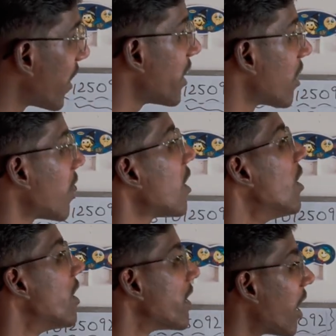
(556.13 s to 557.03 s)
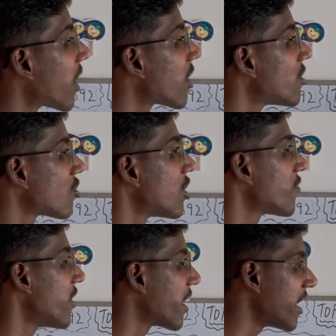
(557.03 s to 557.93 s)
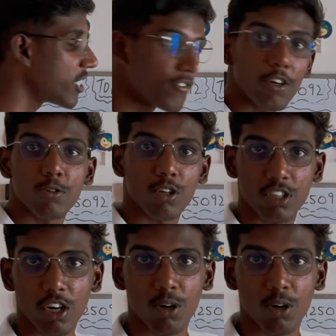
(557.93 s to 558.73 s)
ஃபைனலாக யாருக்கெல்லாம் சாய்ஸ் ஃபில்லிங் கைடன்ஸ் வேணும் ஜோசா